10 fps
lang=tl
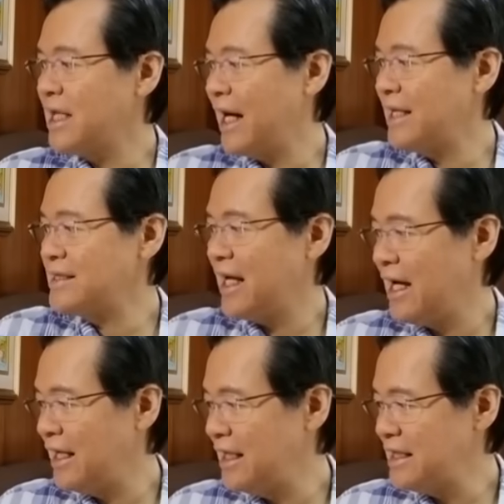
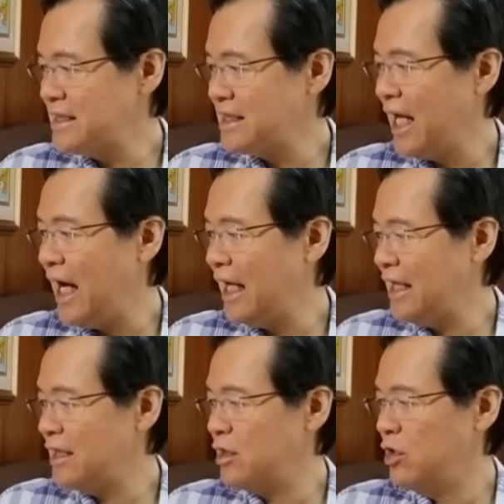sari-saring isda,
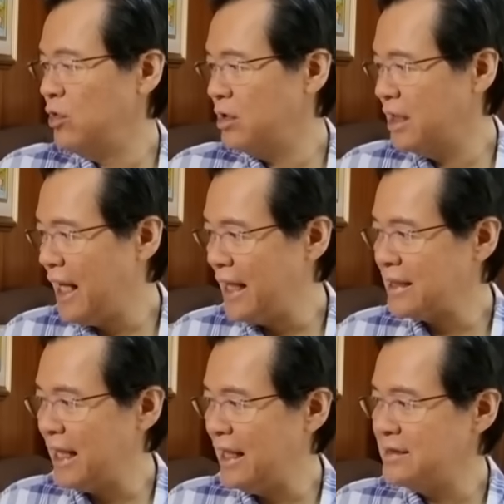itlog,
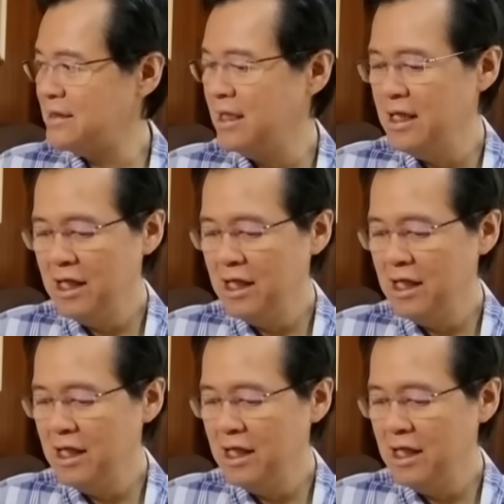gatas,